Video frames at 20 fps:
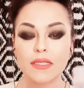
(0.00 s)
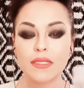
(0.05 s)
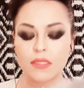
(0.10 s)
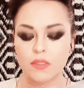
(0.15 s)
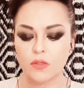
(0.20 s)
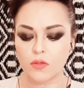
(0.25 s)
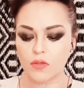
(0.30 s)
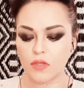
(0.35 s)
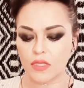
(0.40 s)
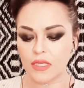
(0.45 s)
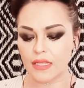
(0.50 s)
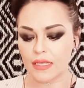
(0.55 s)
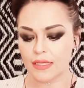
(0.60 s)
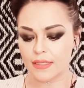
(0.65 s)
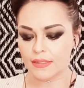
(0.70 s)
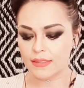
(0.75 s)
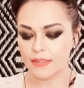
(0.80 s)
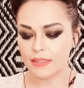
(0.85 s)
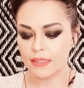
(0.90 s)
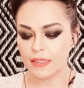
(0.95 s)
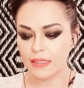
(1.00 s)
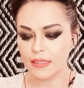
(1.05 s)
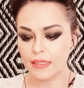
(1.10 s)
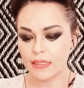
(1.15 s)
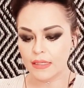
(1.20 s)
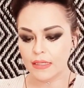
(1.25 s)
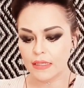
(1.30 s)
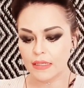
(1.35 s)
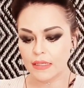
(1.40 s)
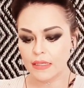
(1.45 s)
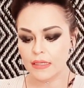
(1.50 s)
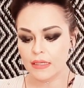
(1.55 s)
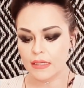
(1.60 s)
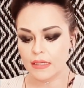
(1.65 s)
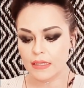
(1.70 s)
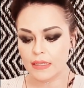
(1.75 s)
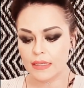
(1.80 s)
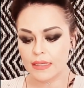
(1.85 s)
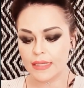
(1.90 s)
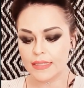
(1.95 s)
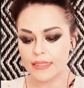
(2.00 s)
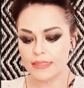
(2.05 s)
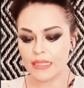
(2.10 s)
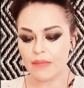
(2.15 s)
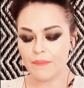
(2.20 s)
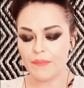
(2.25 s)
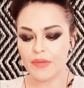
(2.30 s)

escondidas. Esta